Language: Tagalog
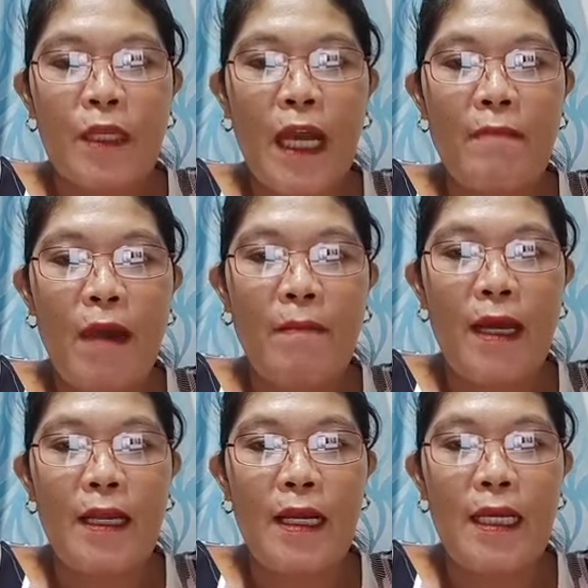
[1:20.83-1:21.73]
Kay Ma'am
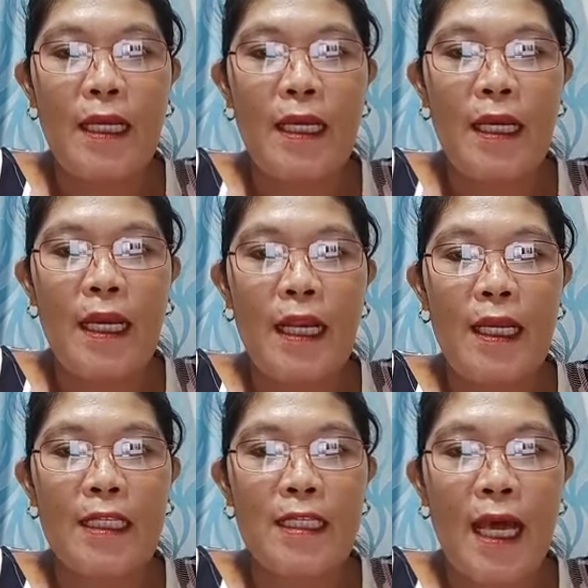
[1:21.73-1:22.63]
Anali
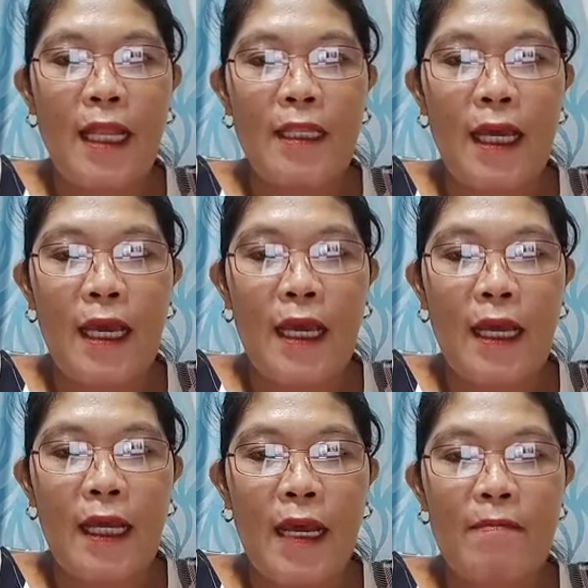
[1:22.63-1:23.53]

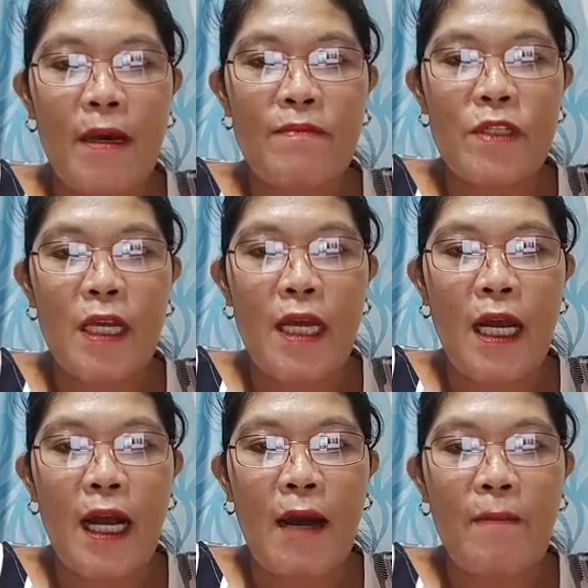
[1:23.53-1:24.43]
Elizalde, kay Ma'am
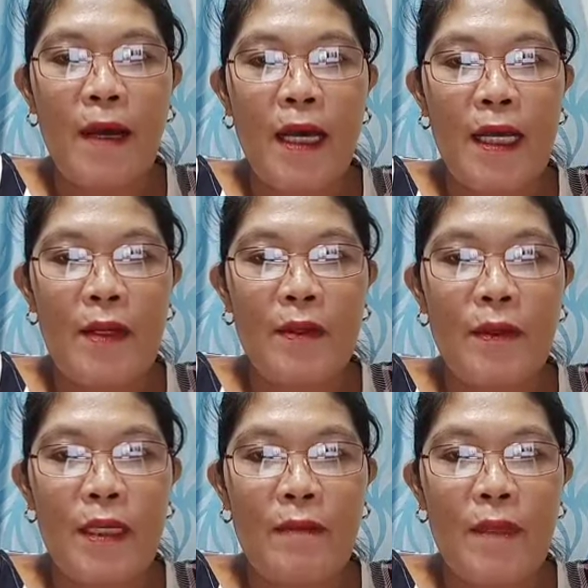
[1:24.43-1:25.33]
Jia Kapa, hello,
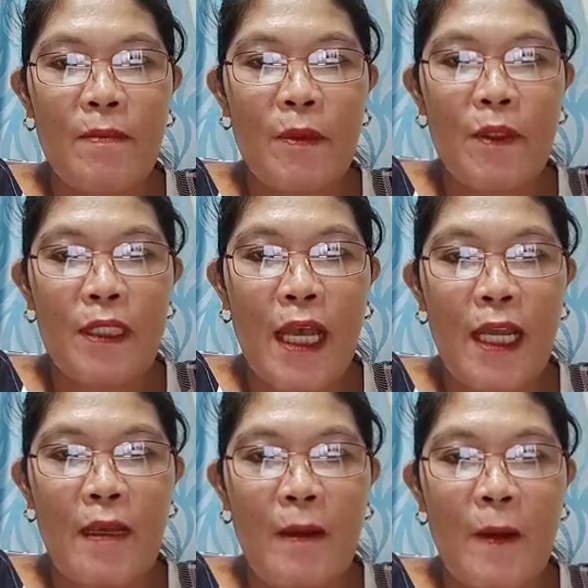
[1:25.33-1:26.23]
good evening po sa
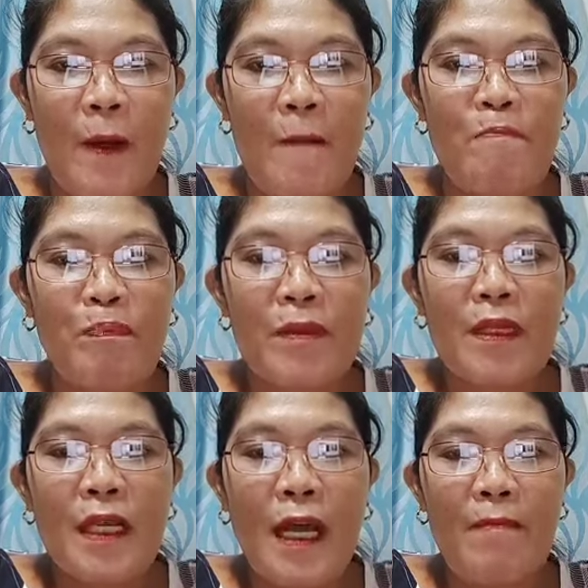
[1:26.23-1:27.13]
inyo
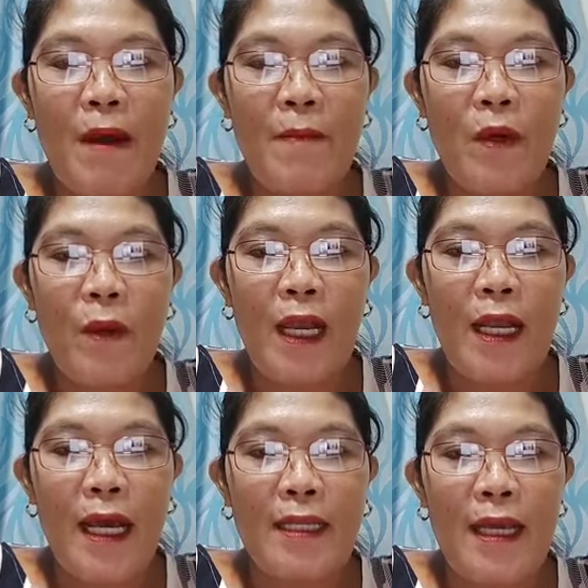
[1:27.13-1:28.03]
kay Ma'am Ruel
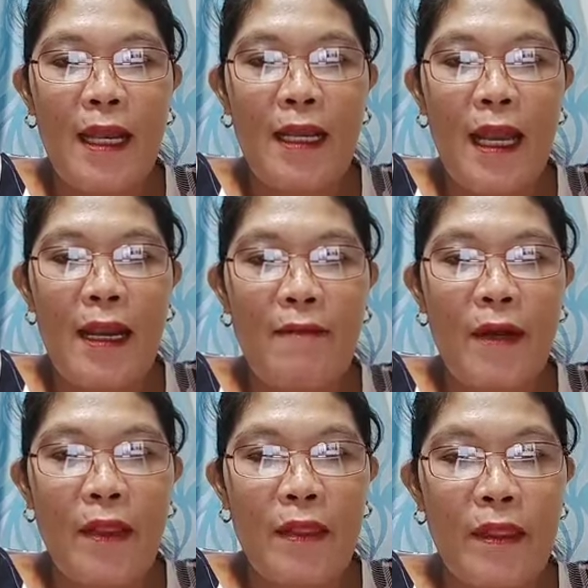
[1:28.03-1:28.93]
Adelia
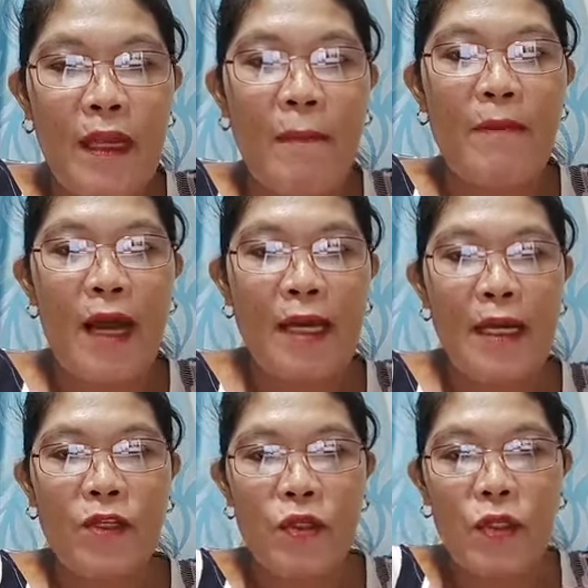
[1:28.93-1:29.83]
Labrad
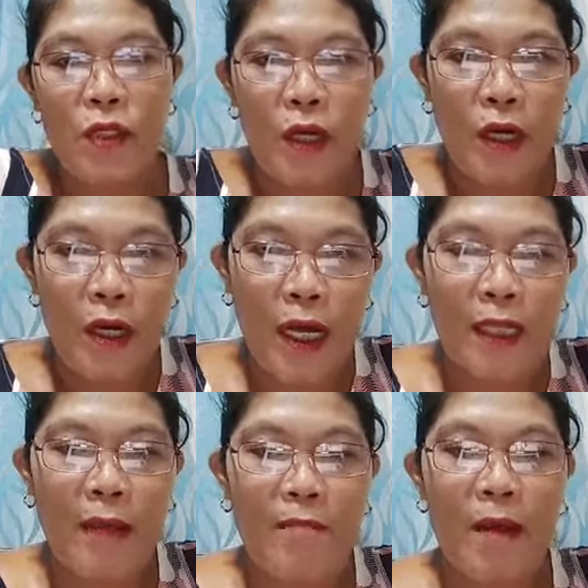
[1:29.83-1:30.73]
Labrada Jr.
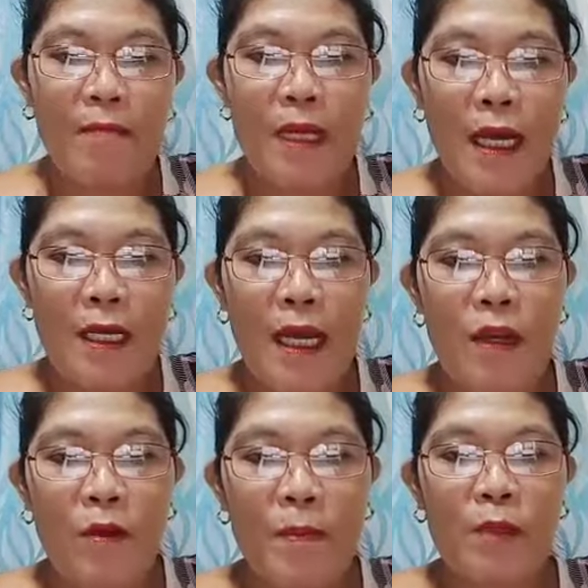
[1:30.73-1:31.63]
at kay Ma'am Miganda
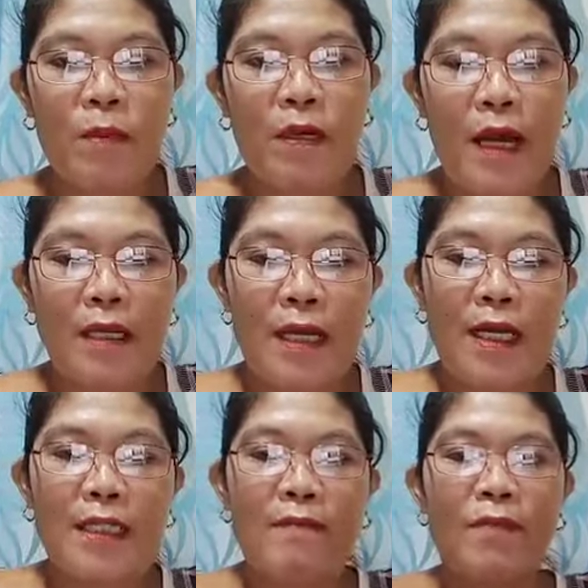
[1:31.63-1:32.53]
Lopez
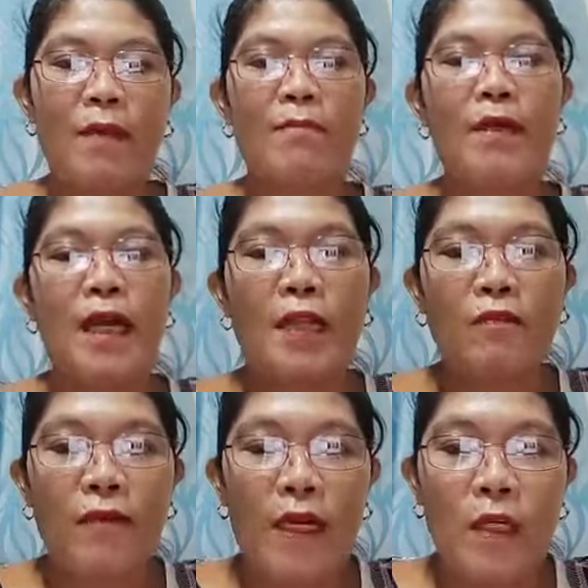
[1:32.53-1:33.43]
Miranda, September
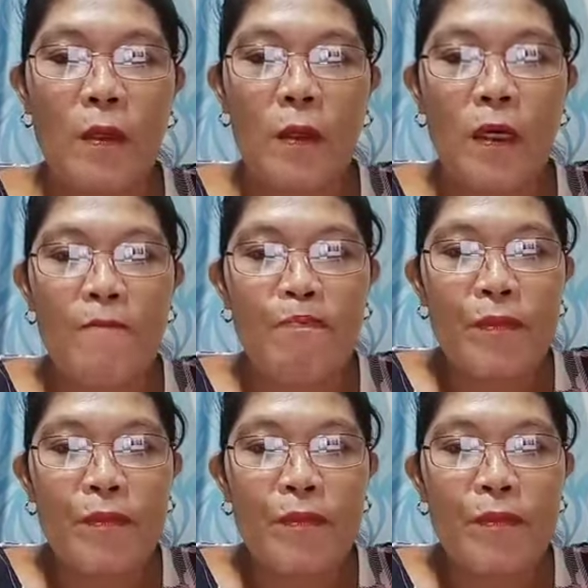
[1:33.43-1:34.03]
8, Virgo.